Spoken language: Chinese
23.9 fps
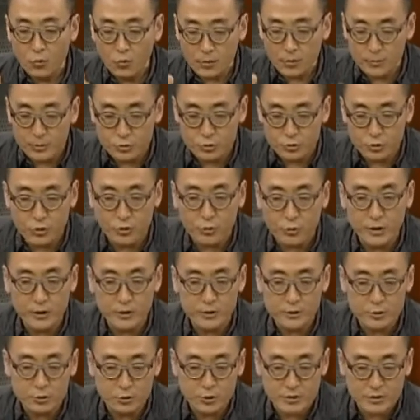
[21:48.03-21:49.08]
我们学会
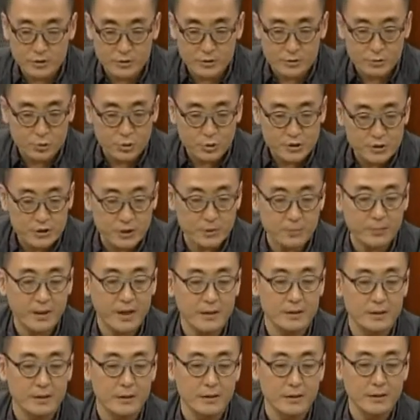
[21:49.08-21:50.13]
了做自尊正
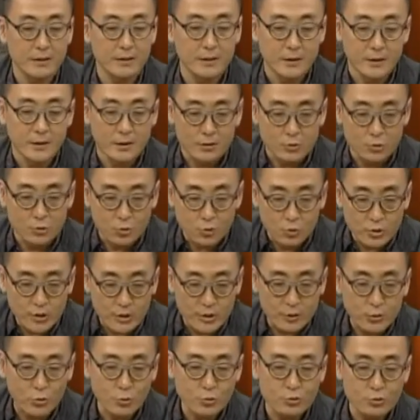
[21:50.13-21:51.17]
派的人，努
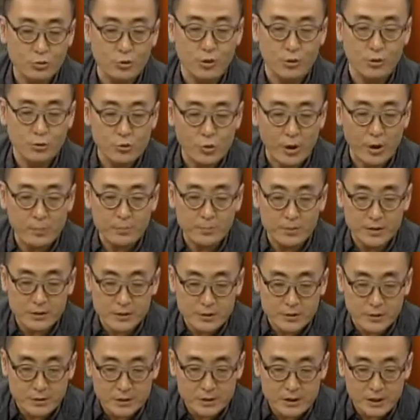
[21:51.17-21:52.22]
力工作远
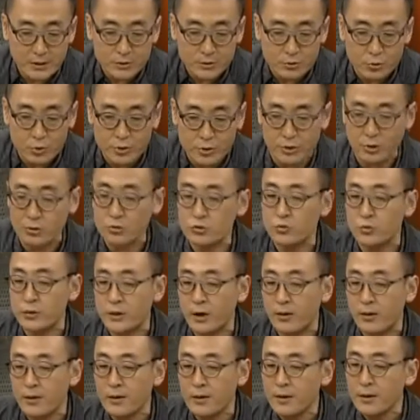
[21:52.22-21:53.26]
比挣钱多少重
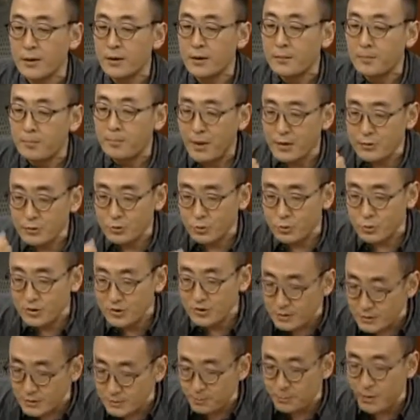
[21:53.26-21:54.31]
要。帮助
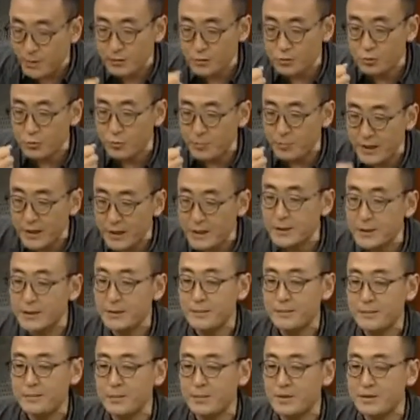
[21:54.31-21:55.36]
自帮助别
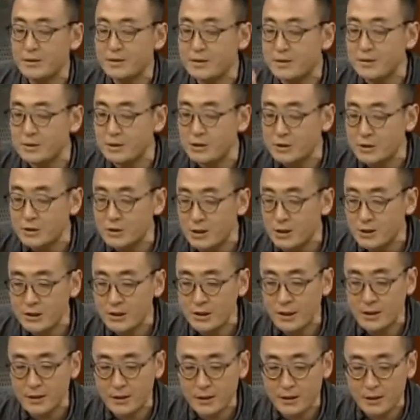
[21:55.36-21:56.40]
人比自己争
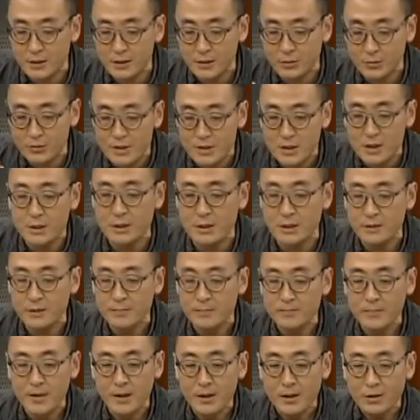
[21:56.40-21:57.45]
先更有意
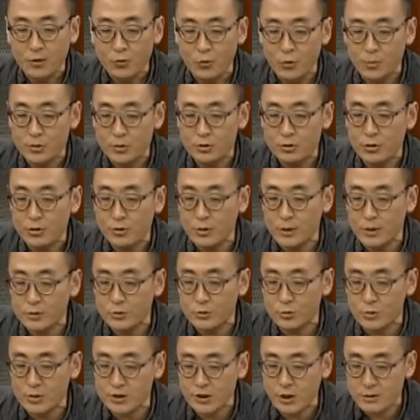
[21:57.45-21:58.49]
义。我们学会
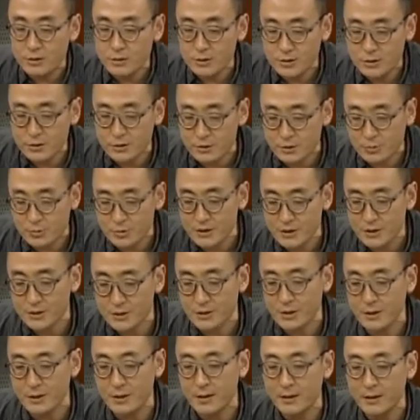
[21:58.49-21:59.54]
了做诚实守
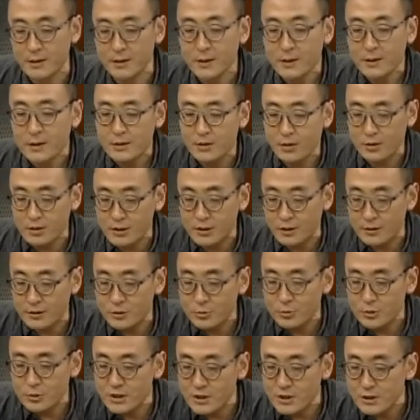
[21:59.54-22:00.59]
信的人，要
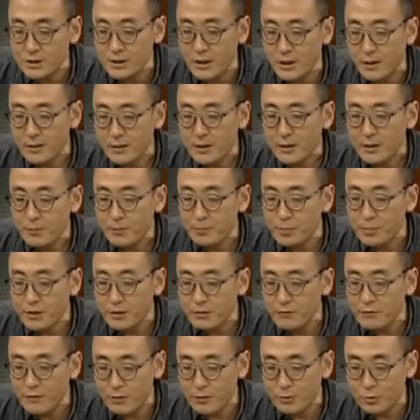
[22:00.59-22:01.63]
讲究真相，不
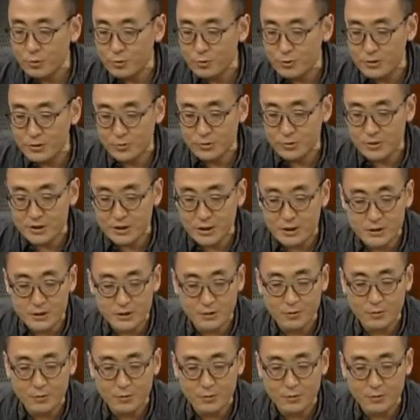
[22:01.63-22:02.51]
能妄图走捷